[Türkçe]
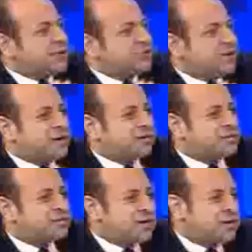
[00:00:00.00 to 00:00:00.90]
Sayın
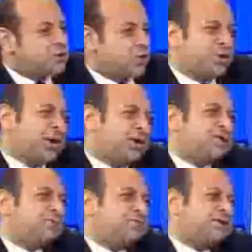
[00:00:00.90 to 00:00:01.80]
Başbakanımızla çok
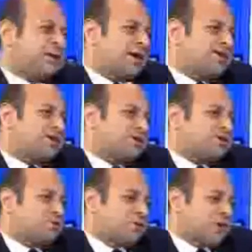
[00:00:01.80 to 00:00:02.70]
yakın mesai Tabii.
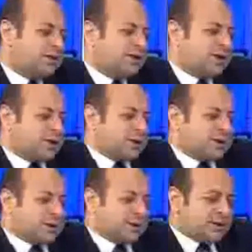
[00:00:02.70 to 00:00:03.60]
içerisinde olan
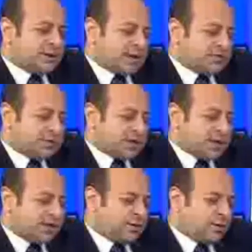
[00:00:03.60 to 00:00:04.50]
e,
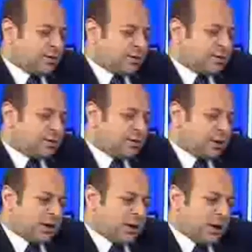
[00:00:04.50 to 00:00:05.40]
kendimi de en yakın
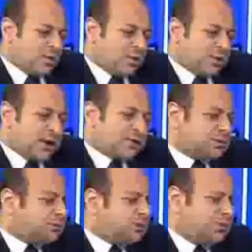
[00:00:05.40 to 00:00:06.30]
çevresinde olan insanlardan
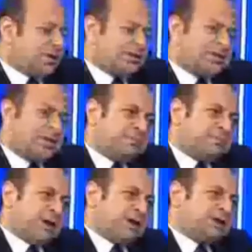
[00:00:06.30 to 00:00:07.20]
birisiniz. Son
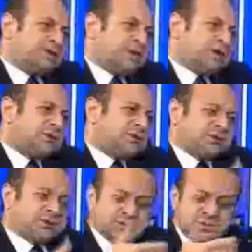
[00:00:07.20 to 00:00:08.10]
derece bağlı,
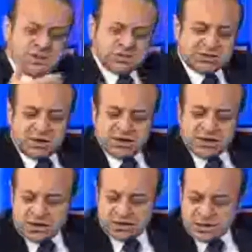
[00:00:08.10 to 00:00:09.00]
sadık, e,
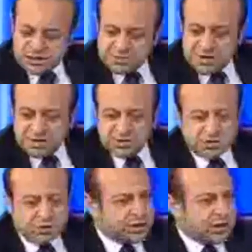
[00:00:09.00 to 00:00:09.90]
çalışkan, yakın çalışma
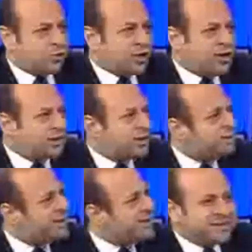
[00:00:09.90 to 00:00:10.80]
arkadaşı olarak gören
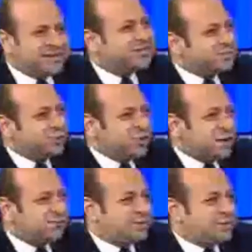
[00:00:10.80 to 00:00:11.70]
hatta bir kardeşi gibi
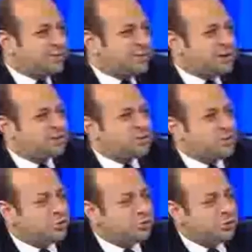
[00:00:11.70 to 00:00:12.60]
gören biri
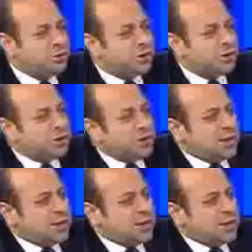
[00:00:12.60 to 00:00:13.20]
olarak söylüyorum. Evet.